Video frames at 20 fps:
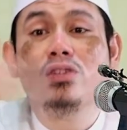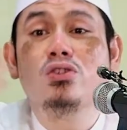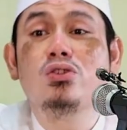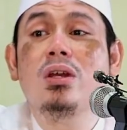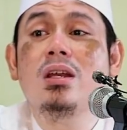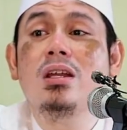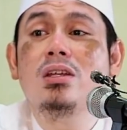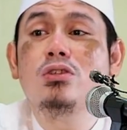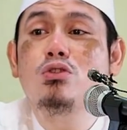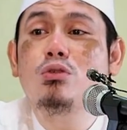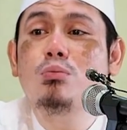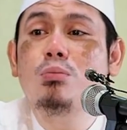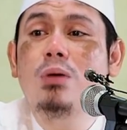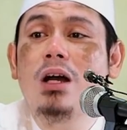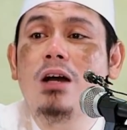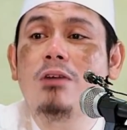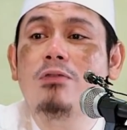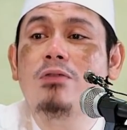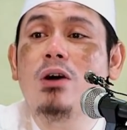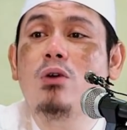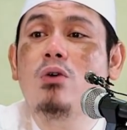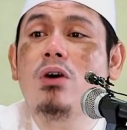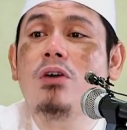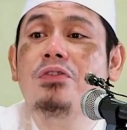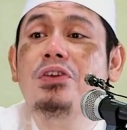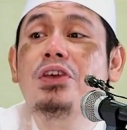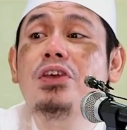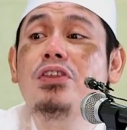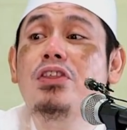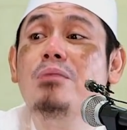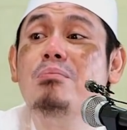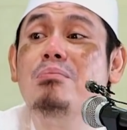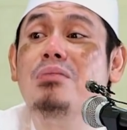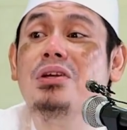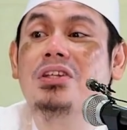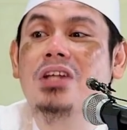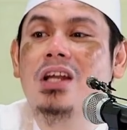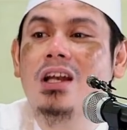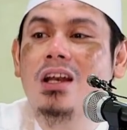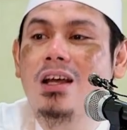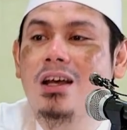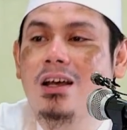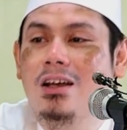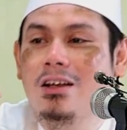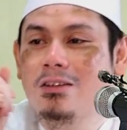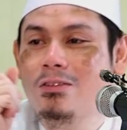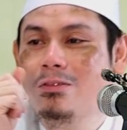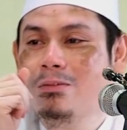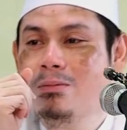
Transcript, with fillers: Man sholat subha fahuwa fi zimmatillah.